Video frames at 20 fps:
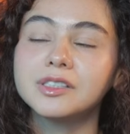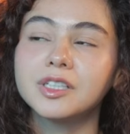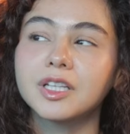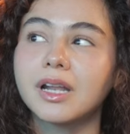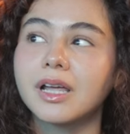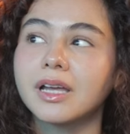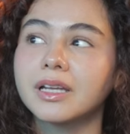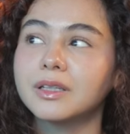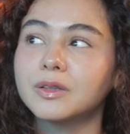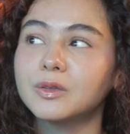
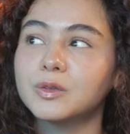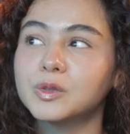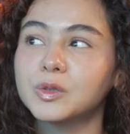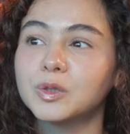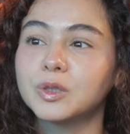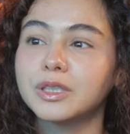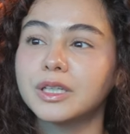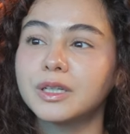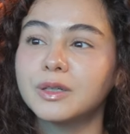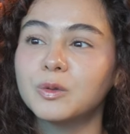istilahnya tuh
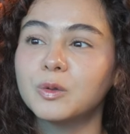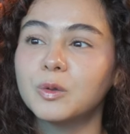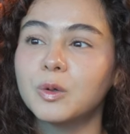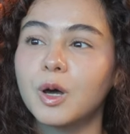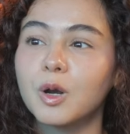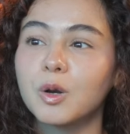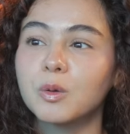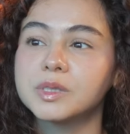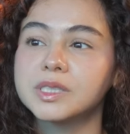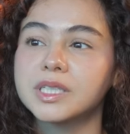sultan dulu
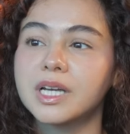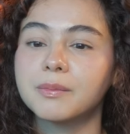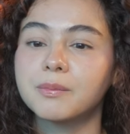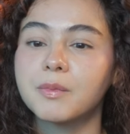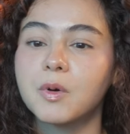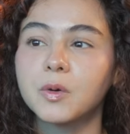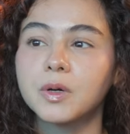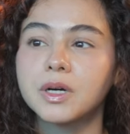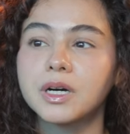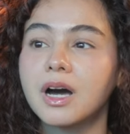kalau misalkan
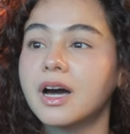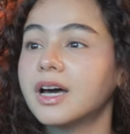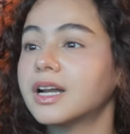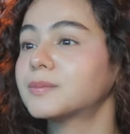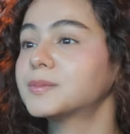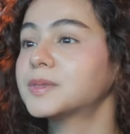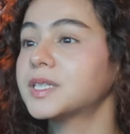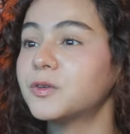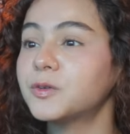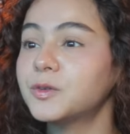mau ke
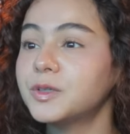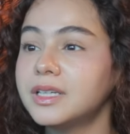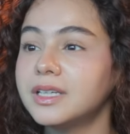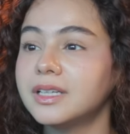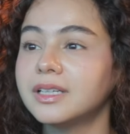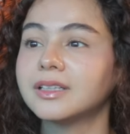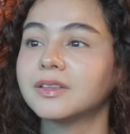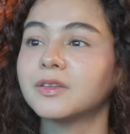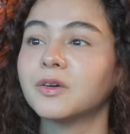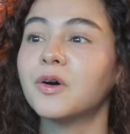Arab
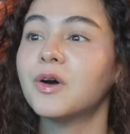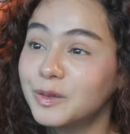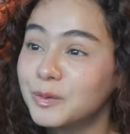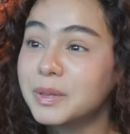Saudi gitu,